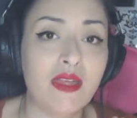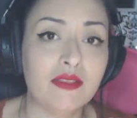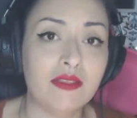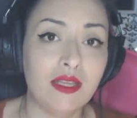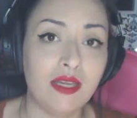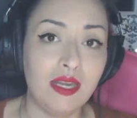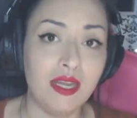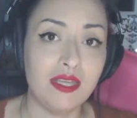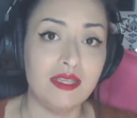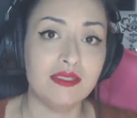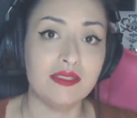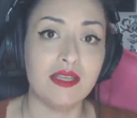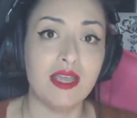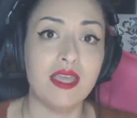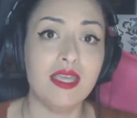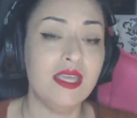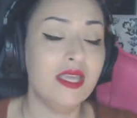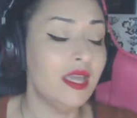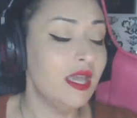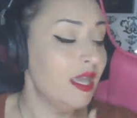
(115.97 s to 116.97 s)
Tenéis
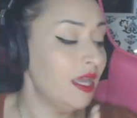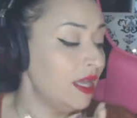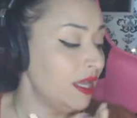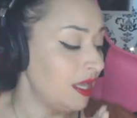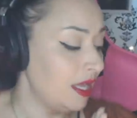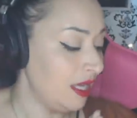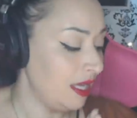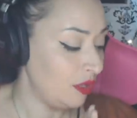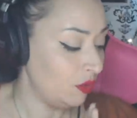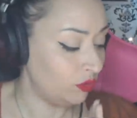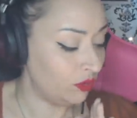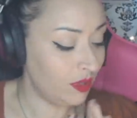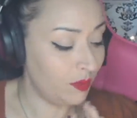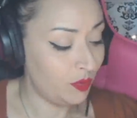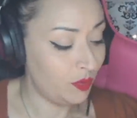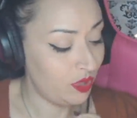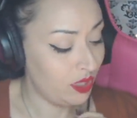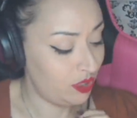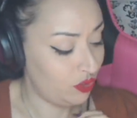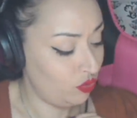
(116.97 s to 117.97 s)
ahí donde
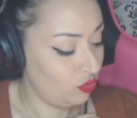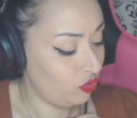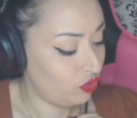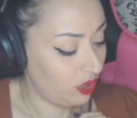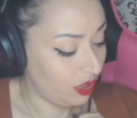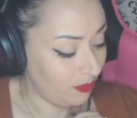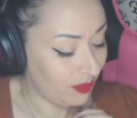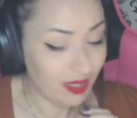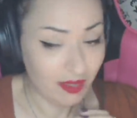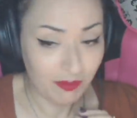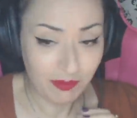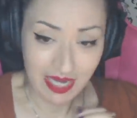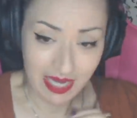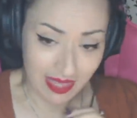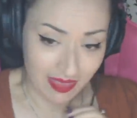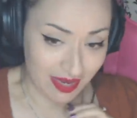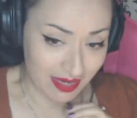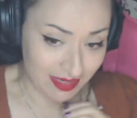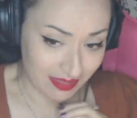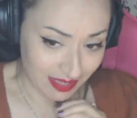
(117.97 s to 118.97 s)
pone suscribirme, le
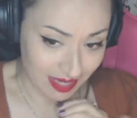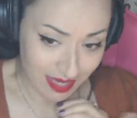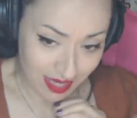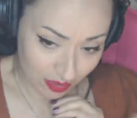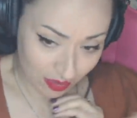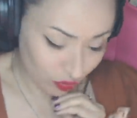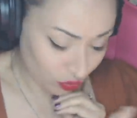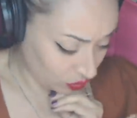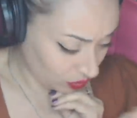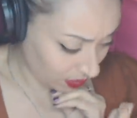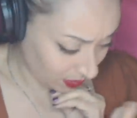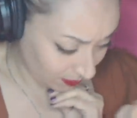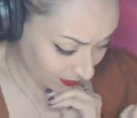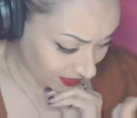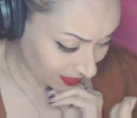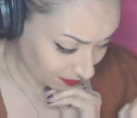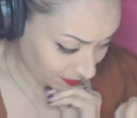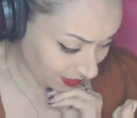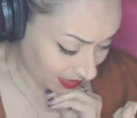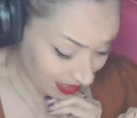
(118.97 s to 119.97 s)
dais ahí a
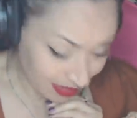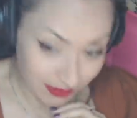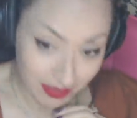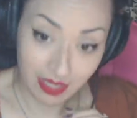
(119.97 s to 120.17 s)
suscribirme,